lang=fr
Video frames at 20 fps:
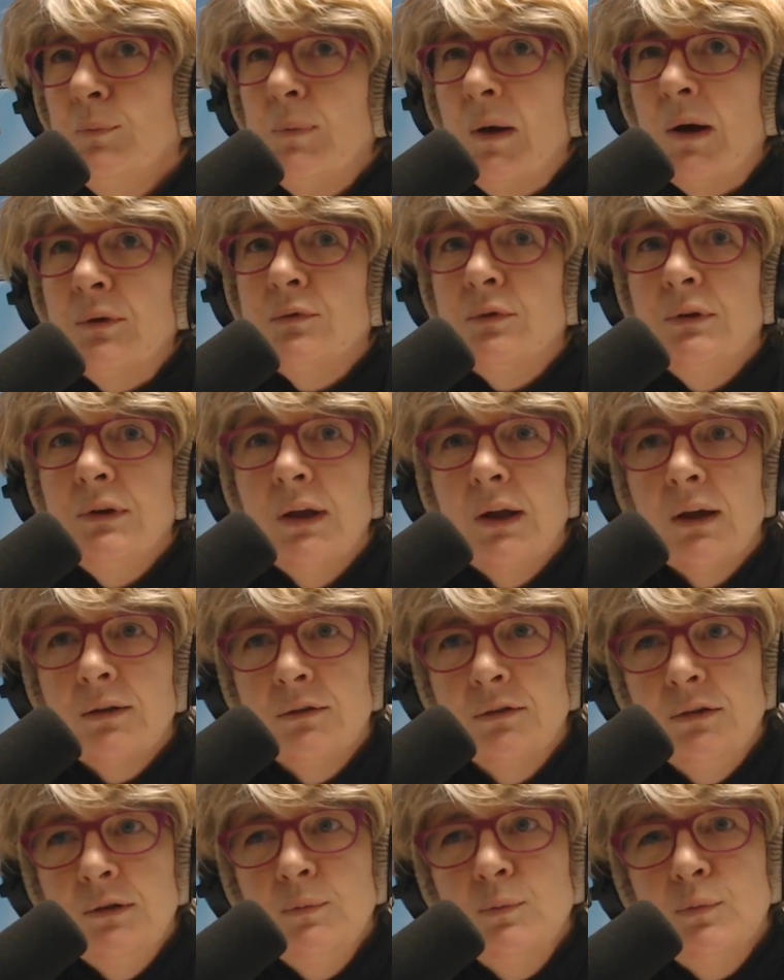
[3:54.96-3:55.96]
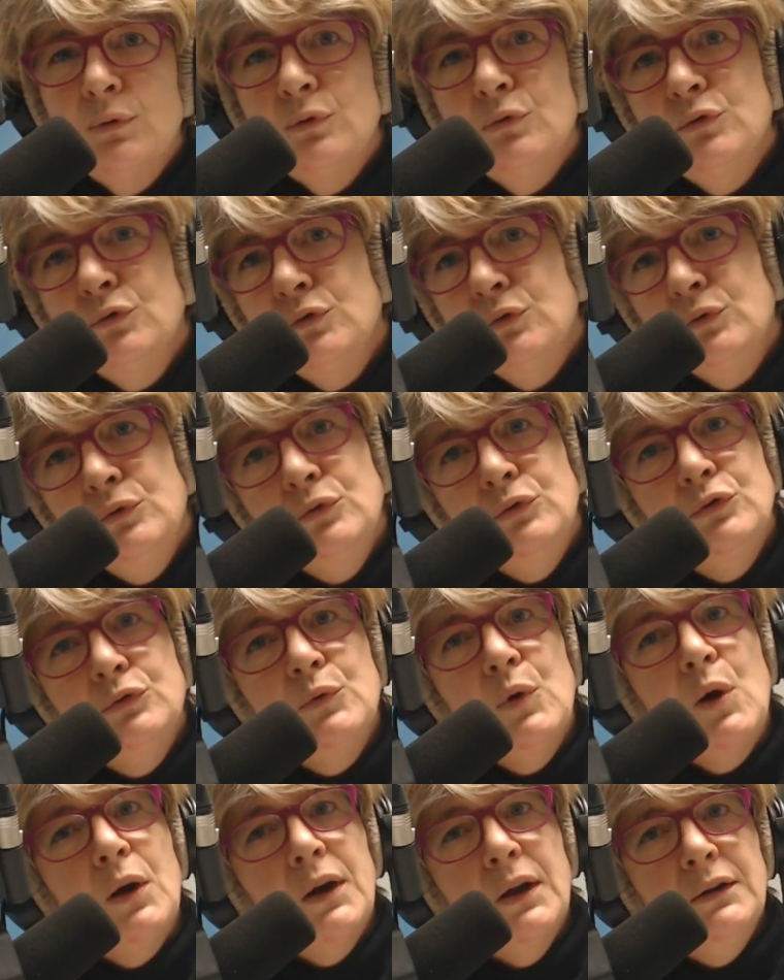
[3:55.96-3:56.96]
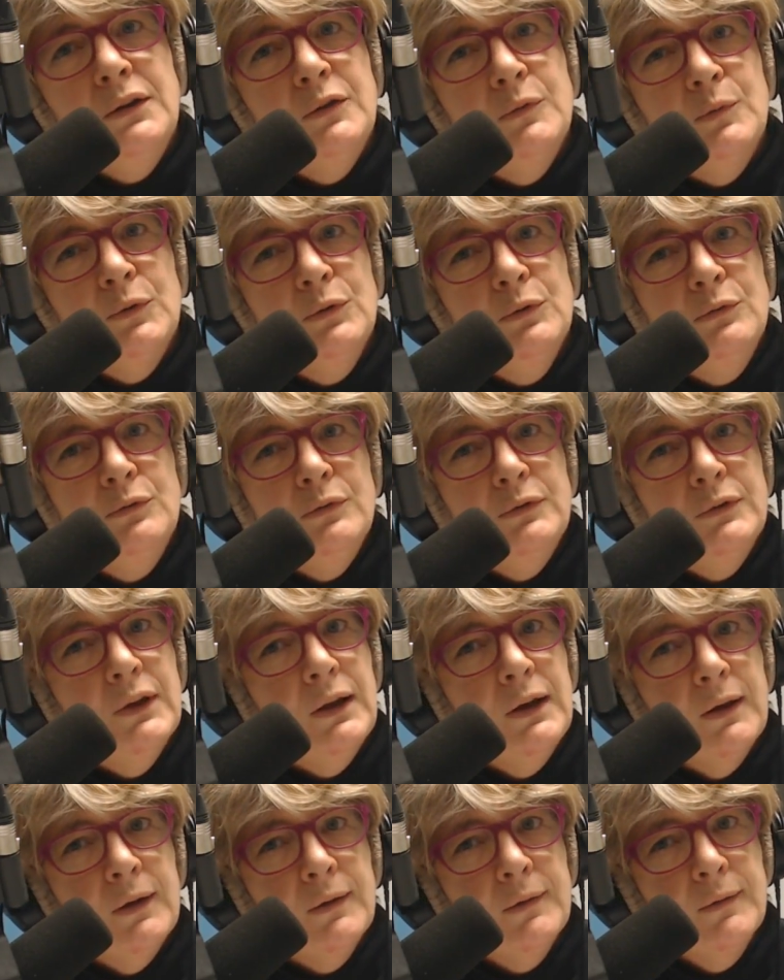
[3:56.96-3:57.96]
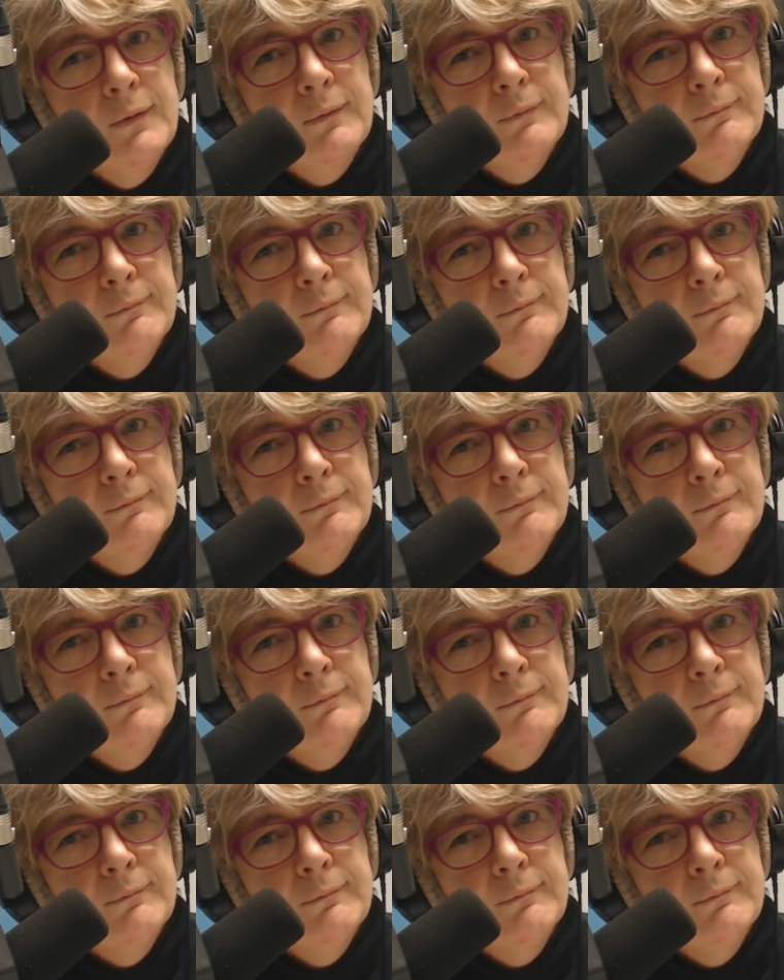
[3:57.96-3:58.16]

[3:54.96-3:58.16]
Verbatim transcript: partenaires type euh, juges ou organismes de tutelle.